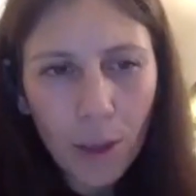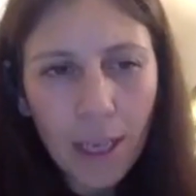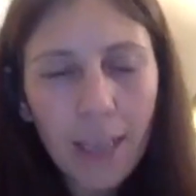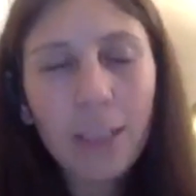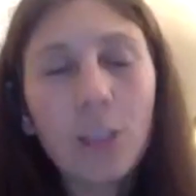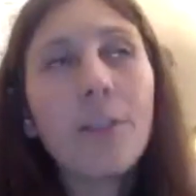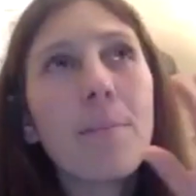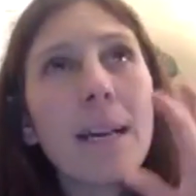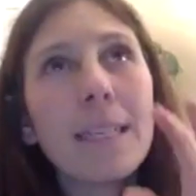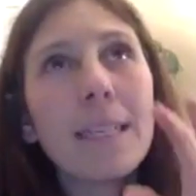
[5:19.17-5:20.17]
dovrebbe
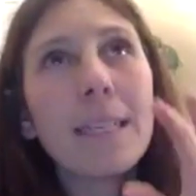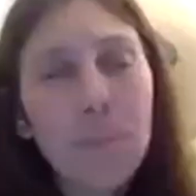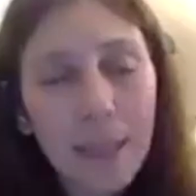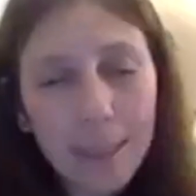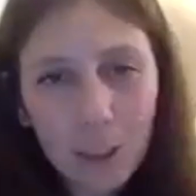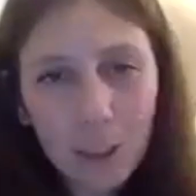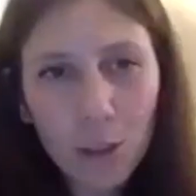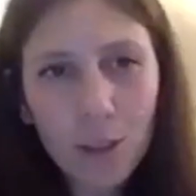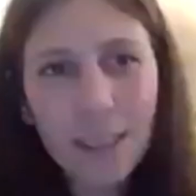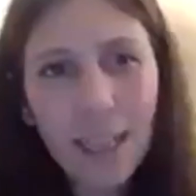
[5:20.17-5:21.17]
essere l'ambiente
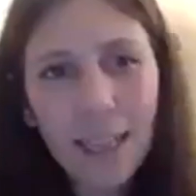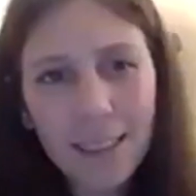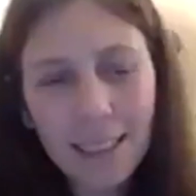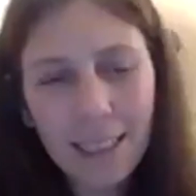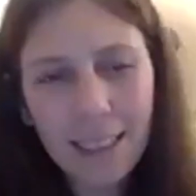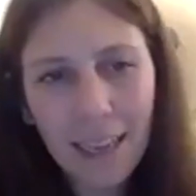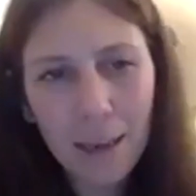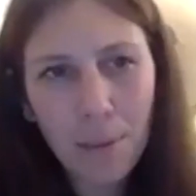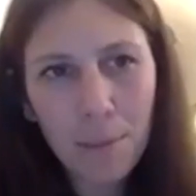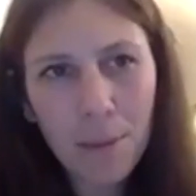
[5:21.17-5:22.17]
circostante a scaldare il
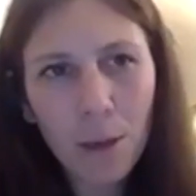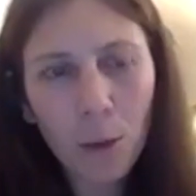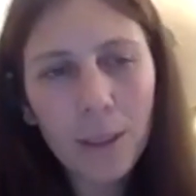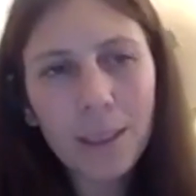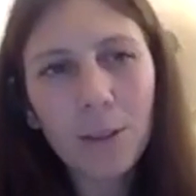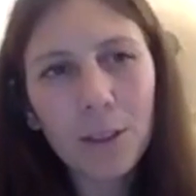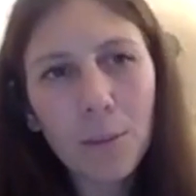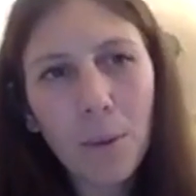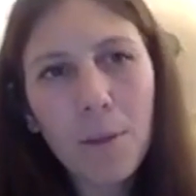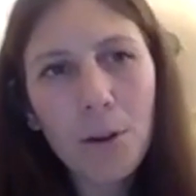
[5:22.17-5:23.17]
bambino, quindi quando il
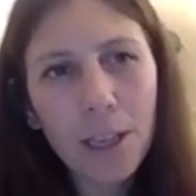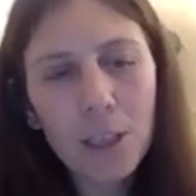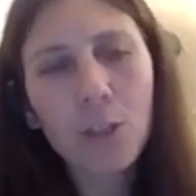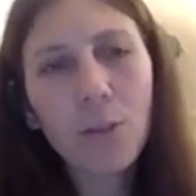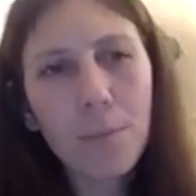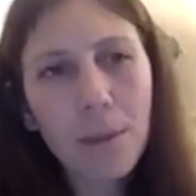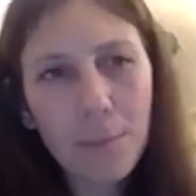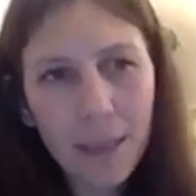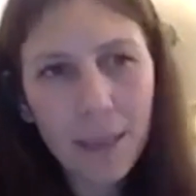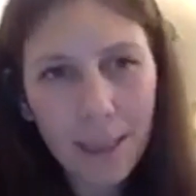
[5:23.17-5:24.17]
bambino nasce dovrebbe
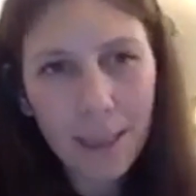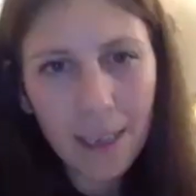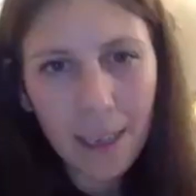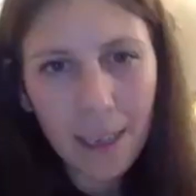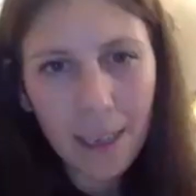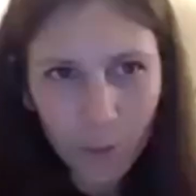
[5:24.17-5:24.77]
rimanere nudo,